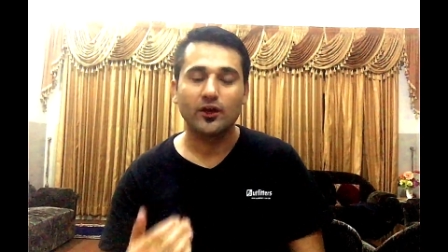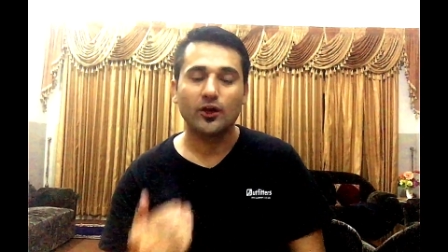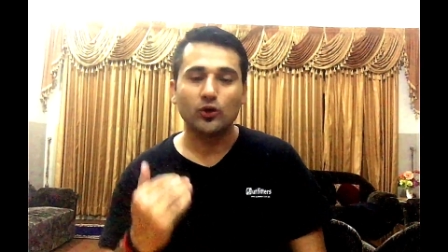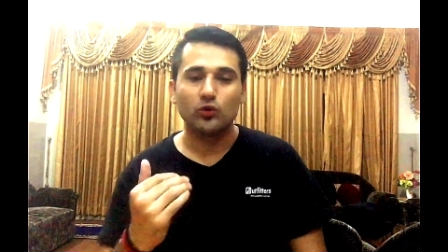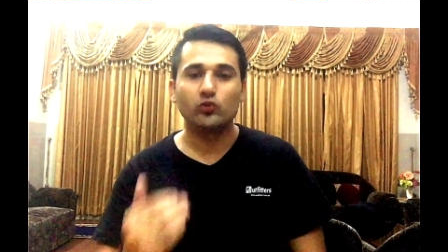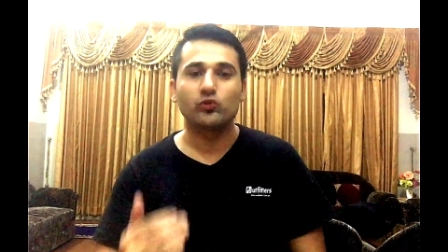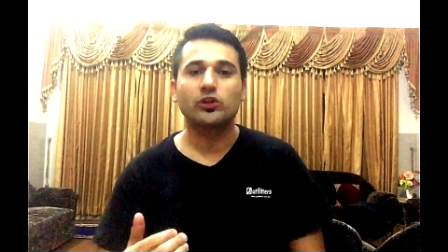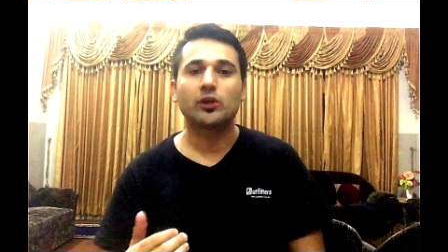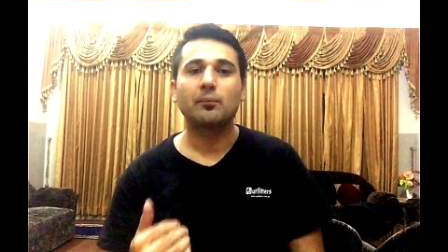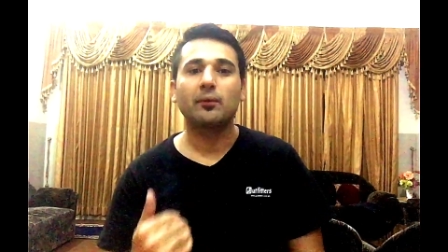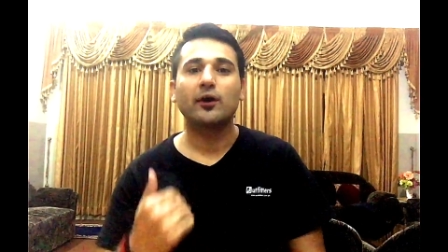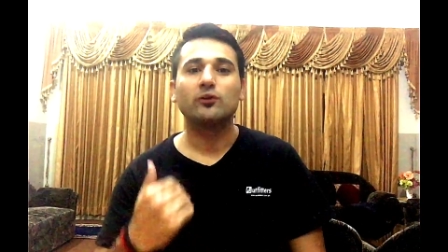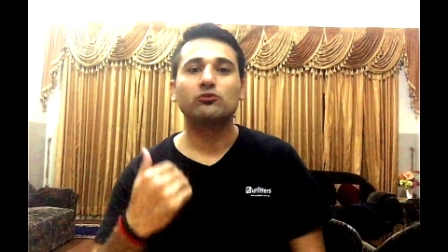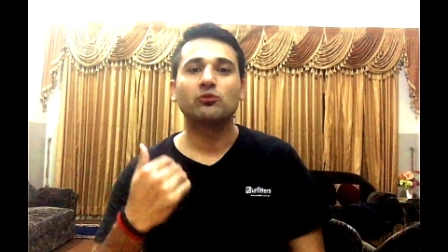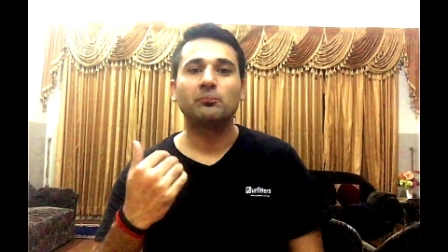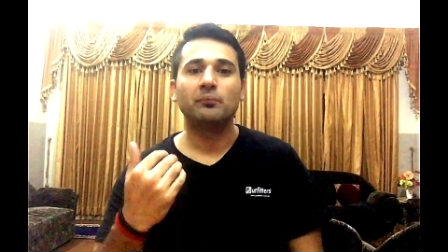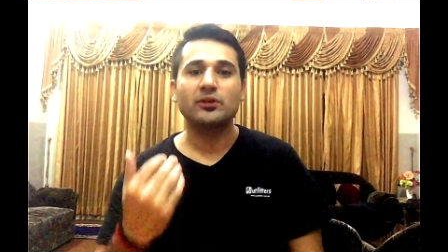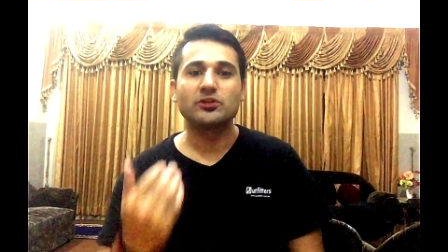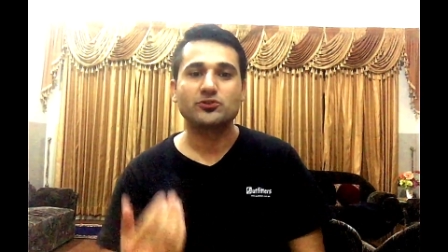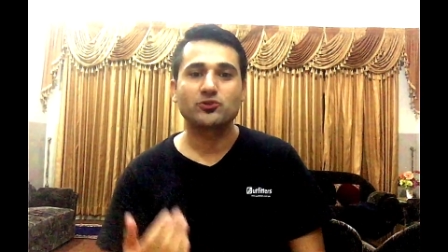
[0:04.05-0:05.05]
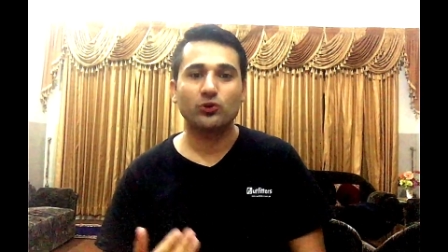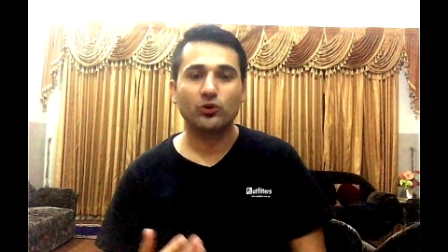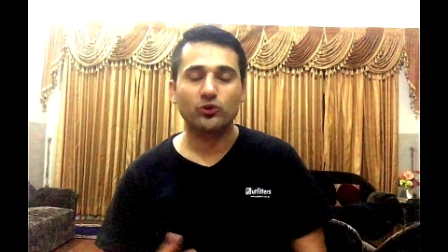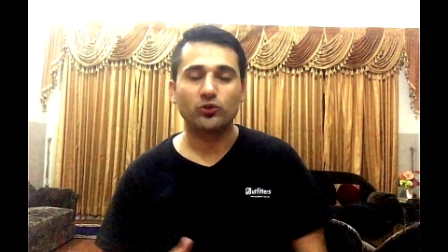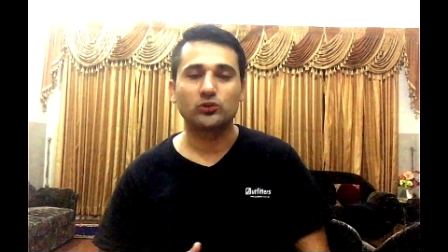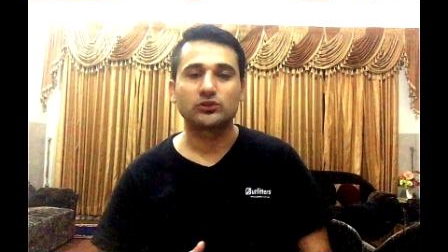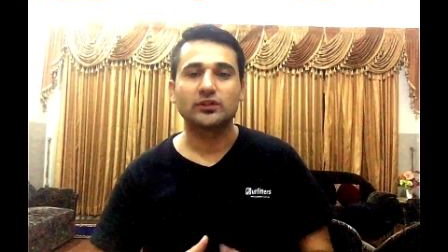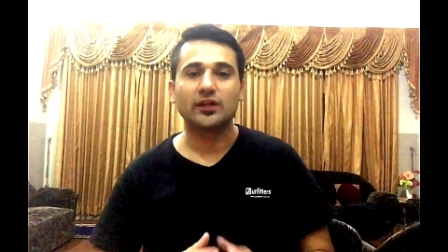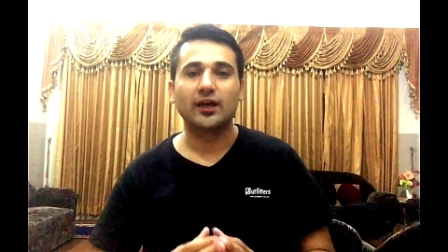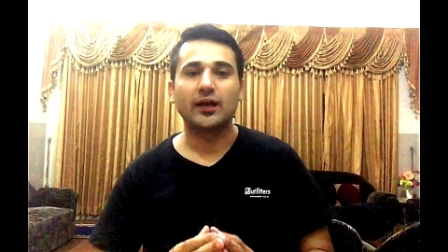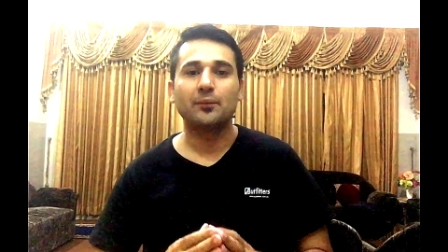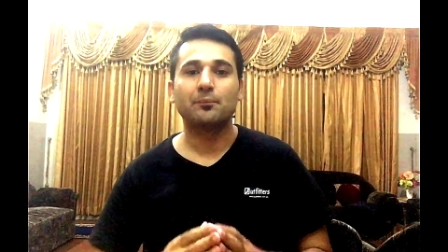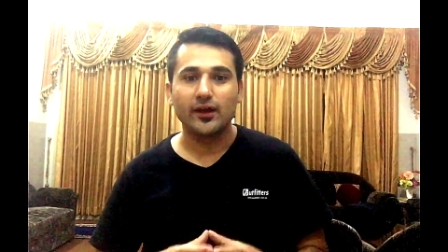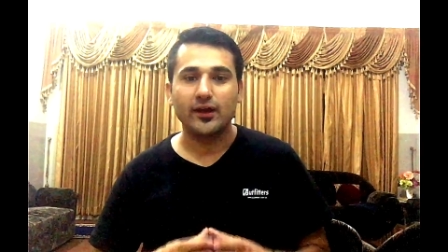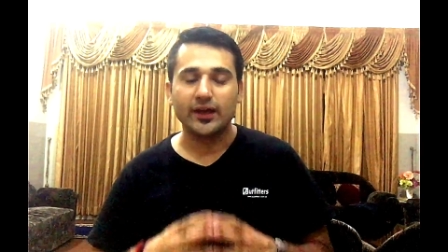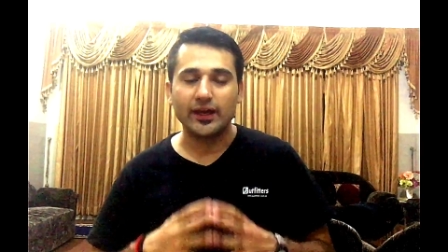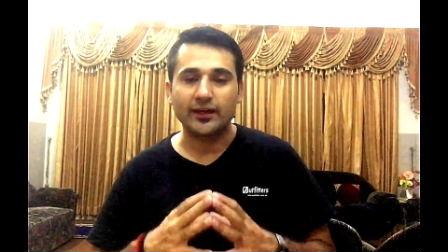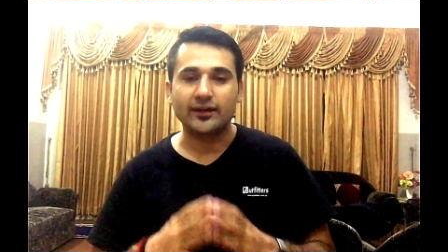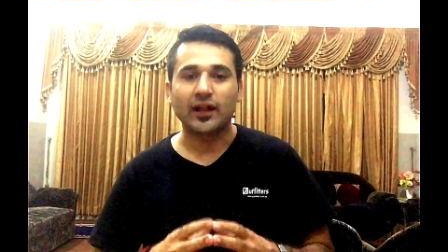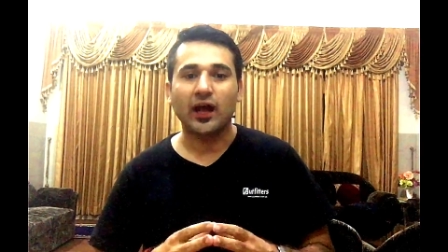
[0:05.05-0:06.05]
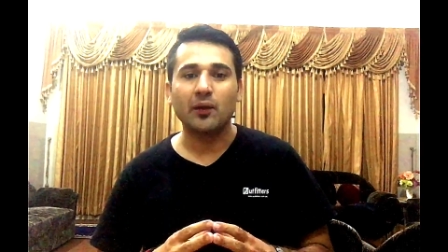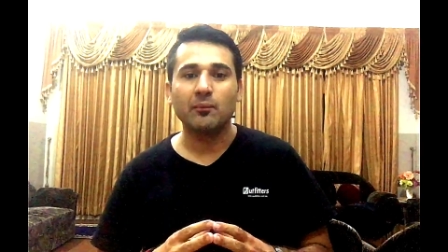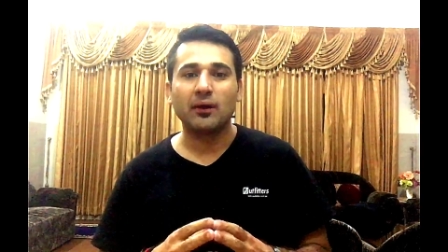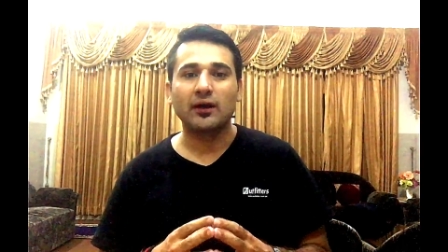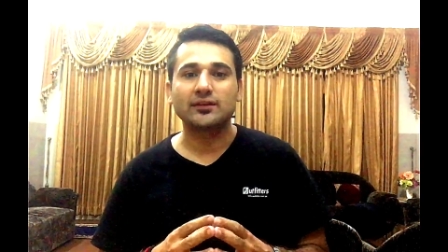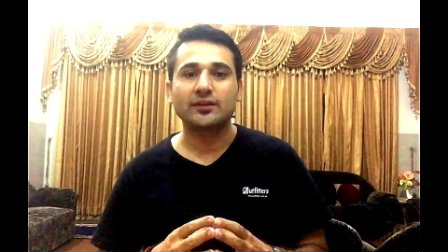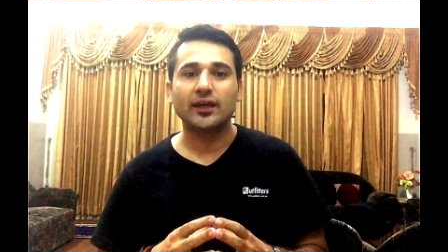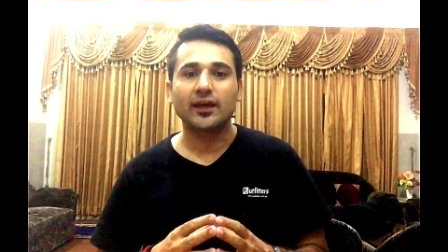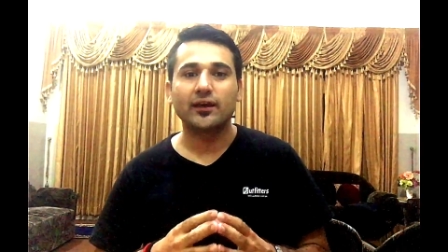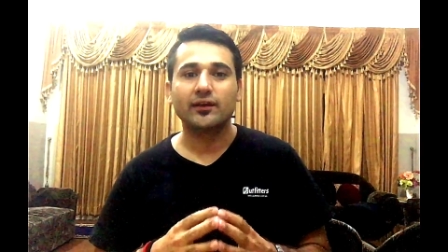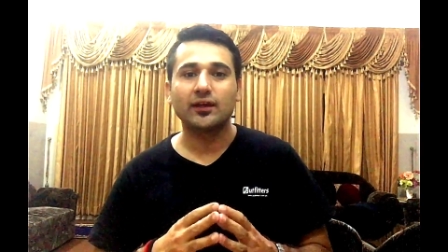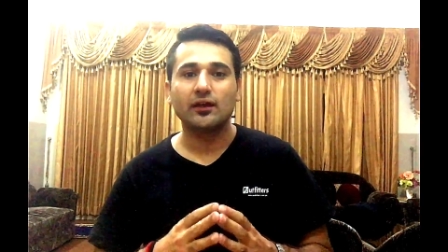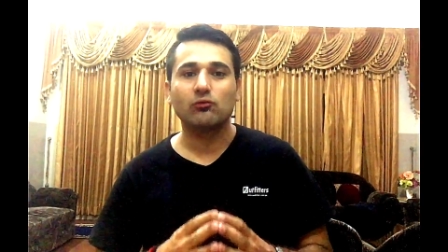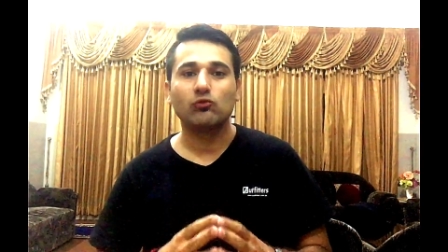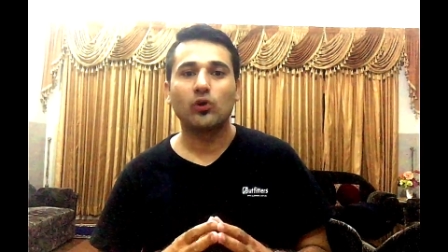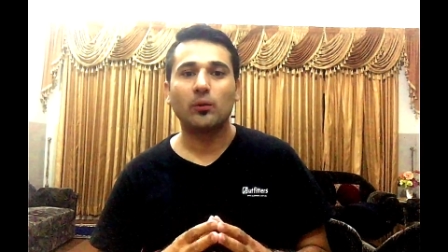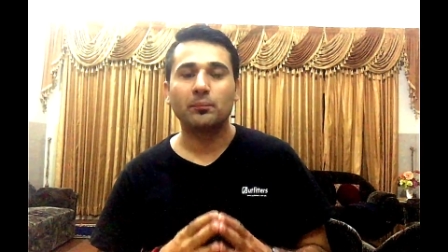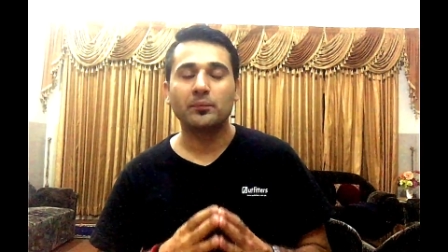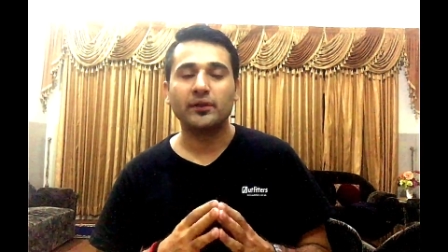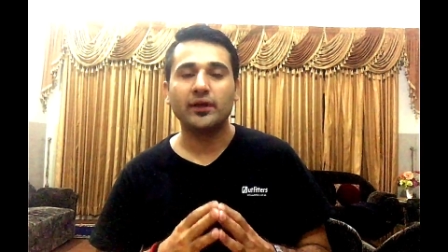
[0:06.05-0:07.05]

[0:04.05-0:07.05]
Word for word: उसके बाद वो मैच्योर होता है एक टाइम आता है कि जब वो अपनी